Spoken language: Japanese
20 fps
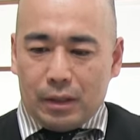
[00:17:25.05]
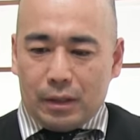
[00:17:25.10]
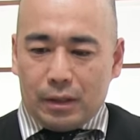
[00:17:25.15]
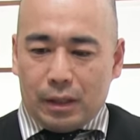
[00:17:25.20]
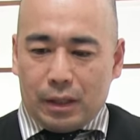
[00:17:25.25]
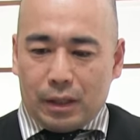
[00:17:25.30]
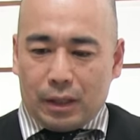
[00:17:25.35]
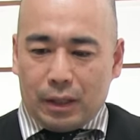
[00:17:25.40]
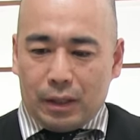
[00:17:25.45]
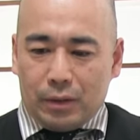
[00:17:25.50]

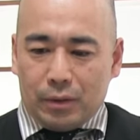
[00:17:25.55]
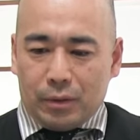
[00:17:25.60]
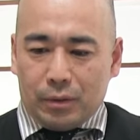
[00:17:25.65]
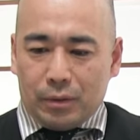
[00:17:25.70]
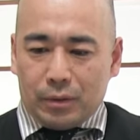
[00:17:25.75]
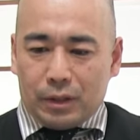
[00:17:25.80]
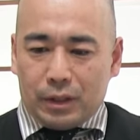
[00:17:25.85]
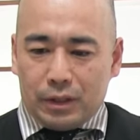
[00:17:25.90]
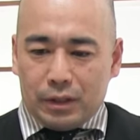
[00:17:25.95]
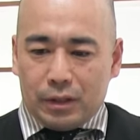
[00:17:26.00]
段階
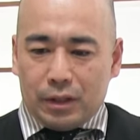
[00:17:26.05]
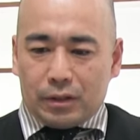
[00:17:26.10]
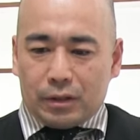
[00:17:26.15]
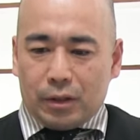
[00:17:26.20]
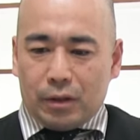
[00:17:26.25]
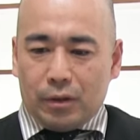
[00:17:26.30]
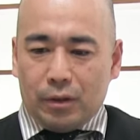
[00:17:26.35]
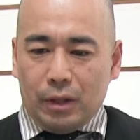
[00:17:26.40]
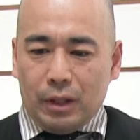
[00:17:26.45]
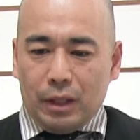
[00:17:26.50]
の記事です
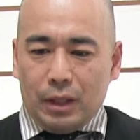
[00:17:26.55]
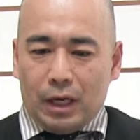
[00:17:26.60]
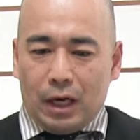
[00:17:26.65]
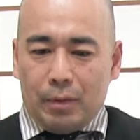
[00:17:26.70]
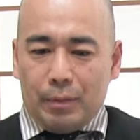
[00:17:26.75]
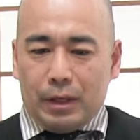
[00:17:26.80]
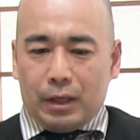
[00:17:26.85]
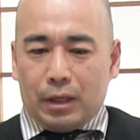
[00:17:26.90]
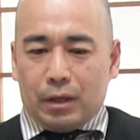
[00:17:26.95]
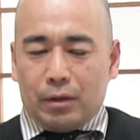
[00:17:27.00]
けど、
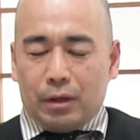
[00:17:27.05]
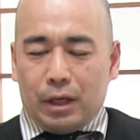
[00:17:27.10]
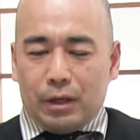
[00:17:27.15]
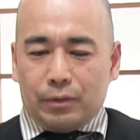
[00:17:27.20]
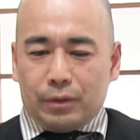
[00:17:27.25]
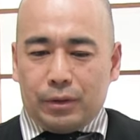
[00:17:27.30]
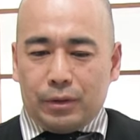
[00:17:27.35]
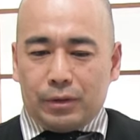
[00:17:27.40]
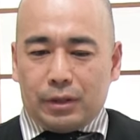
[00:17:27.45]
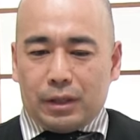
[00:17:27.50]
アメリカの
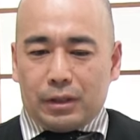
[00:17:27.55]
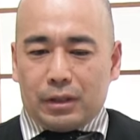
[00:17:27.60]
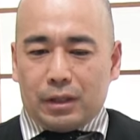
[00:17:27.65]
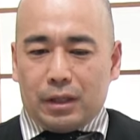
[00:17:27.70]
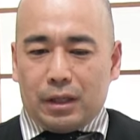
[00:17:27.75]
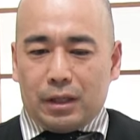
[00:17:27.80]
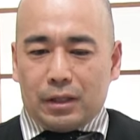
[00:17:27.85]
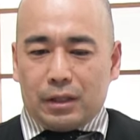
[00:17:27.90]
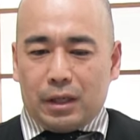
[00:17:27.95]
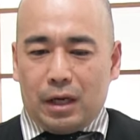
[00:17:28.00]
ライフという雑誌
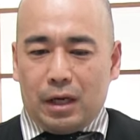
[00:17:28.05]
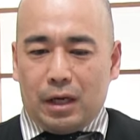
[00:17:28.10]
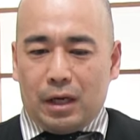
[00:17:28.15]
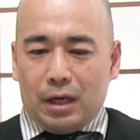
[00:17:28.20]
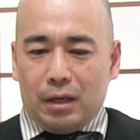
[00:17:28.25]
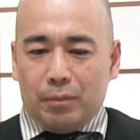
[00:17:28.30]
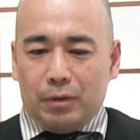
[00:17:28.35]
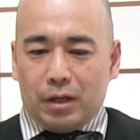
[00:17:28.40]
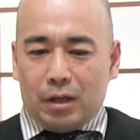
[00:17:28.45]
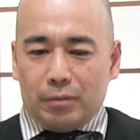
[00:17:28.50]
が上
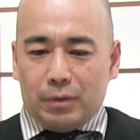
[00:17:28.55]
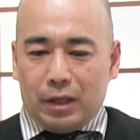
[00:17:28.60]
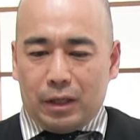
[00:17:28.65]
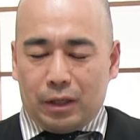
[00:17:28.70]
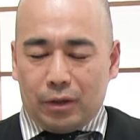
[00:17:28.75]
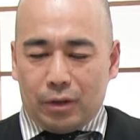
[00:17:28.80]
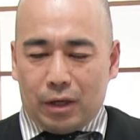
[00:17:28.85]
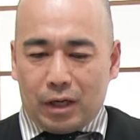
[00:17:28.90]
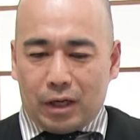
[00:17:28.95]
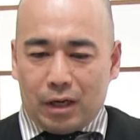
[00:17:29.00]
海南
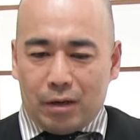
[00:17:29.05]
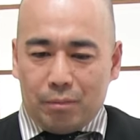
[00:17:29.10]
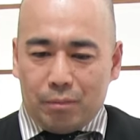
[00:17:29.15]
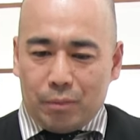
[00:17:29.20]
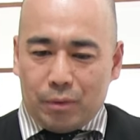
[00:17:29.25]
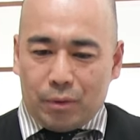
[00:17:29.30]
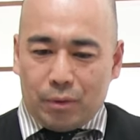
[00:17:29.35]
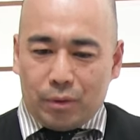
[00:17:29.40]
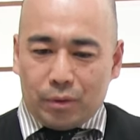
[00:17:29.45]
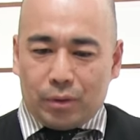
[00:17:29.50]
駅の赤
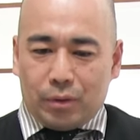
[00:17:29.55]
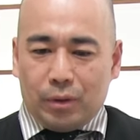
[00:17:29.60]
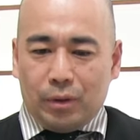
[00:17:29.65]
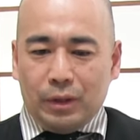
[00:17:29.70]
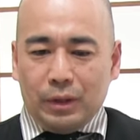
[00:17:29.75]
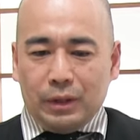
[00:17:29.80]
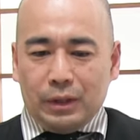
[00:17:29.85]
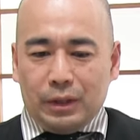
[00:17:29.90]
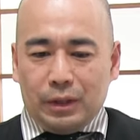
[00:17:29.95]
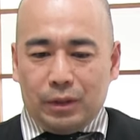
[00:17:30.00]
ん坊と
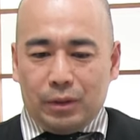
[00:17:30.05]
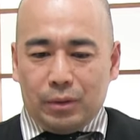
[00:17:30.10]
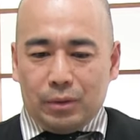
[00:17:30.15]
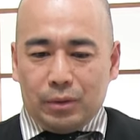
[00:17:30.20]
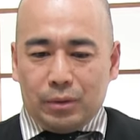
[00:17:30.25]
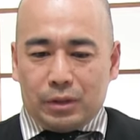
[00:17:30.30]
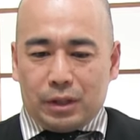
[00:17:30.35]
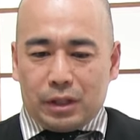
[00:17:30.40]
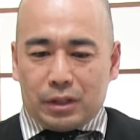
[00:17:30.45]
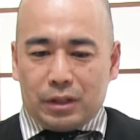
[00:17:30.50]
い
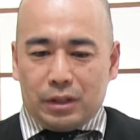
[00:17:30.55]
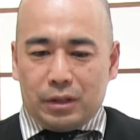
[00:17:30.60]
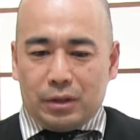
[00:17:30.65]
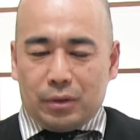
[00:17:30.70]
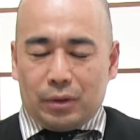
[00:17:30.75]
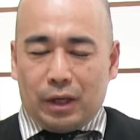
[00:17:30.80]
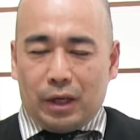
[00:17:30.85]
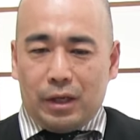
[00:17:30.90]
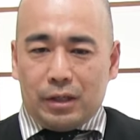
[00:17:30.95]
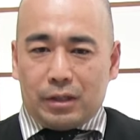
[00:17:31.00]
う写
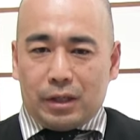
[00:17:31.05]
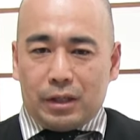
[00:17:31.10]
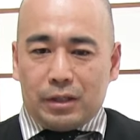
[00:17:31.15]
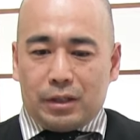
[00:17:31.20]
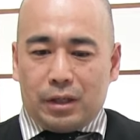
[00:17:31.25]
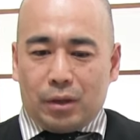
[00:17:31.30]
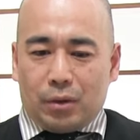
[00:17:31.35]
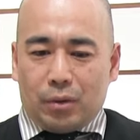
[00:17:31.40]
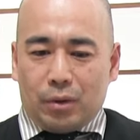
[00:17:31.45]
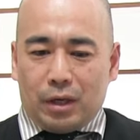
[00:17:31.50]
真を掲載
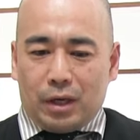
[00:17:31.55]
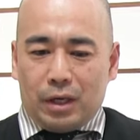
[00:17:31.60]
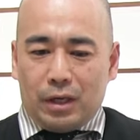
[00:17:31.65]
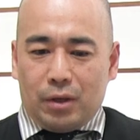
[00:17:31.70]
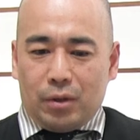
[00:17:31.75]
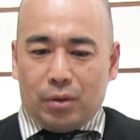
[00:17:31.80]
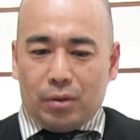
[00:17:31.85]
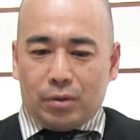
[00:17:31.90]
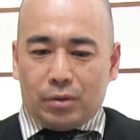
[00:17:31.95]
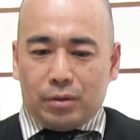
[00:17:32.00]
して、これが
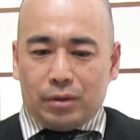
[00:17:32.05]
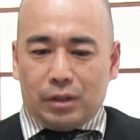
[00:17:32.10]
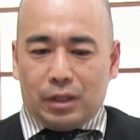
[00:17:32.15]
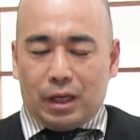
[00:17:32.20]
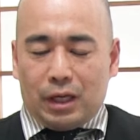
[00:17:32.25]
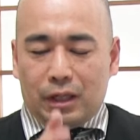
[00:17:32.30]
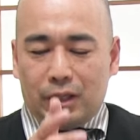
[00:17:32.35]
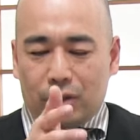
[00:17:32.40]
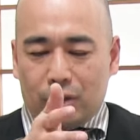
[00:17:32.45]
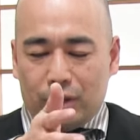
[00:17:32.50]
日本軍
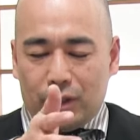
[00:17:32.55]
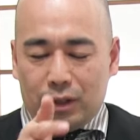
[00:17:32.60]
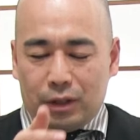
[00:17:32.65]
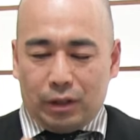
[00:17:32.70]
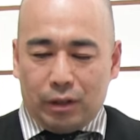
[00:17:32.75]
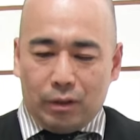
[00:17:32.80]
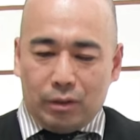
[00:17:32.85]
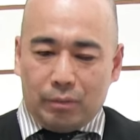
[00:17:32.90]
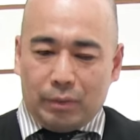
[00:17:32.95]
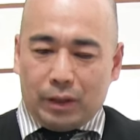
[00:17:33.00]
がひどいっ
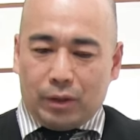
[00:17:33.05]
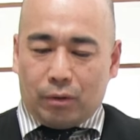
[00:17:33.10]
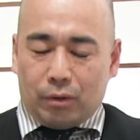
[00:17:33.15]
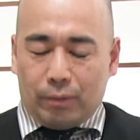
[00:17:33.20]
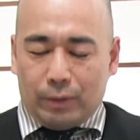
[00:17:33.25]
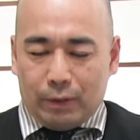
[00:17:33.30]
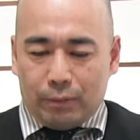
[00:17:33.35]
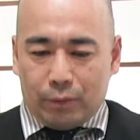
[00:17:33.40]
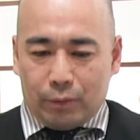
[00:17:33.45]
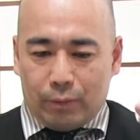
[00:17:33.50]
ていう、またこ
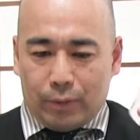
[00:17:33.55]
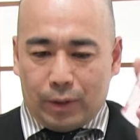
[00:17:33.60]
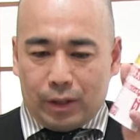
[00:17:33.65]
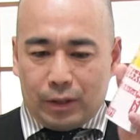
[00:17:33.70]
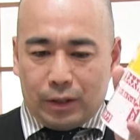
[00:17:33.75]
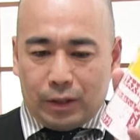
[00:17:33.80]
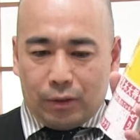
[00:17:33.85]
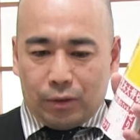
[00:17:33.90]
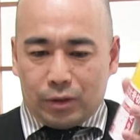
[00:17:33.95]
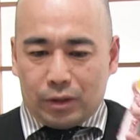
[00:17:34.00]
れまで
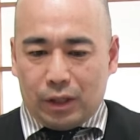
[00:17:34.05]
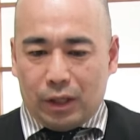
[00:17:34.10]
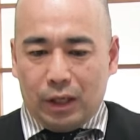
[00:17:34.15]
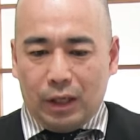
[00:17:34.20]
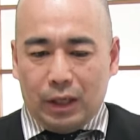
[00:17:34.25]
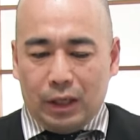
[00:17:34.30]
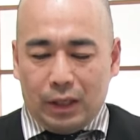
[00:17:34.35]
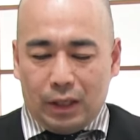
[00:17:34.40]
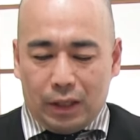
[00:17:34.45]
プロパガンダとして、